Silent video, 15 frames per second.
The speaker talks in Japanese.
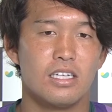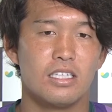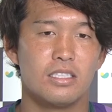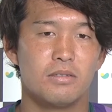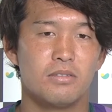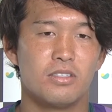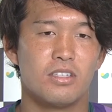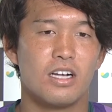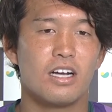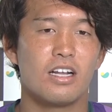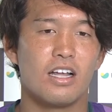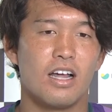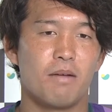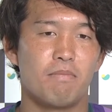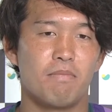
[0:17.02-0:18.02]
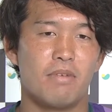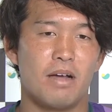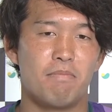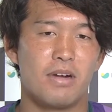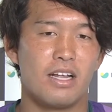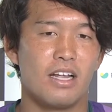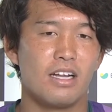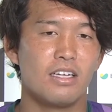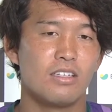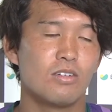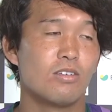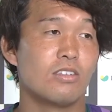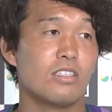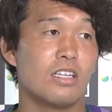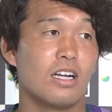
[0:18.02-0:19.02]
自分の中ではあんまり
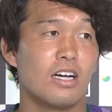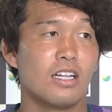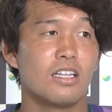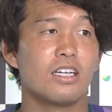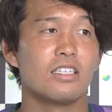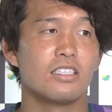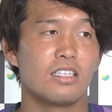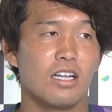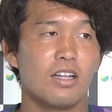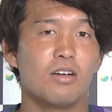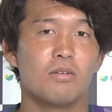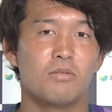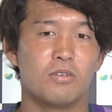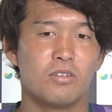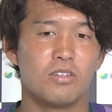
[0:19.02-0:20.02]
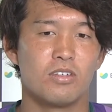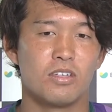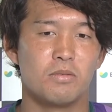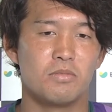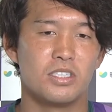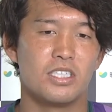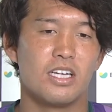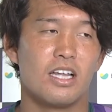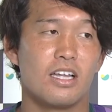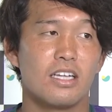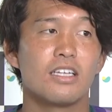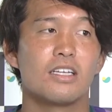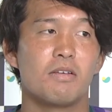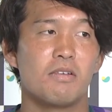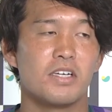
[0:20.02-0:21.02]
ヘディングゴールってなかったんですけどもう本当気持ちで
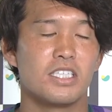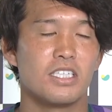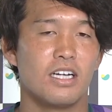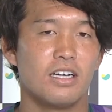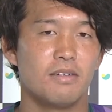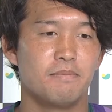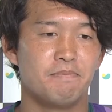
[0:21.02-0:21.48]
決めました、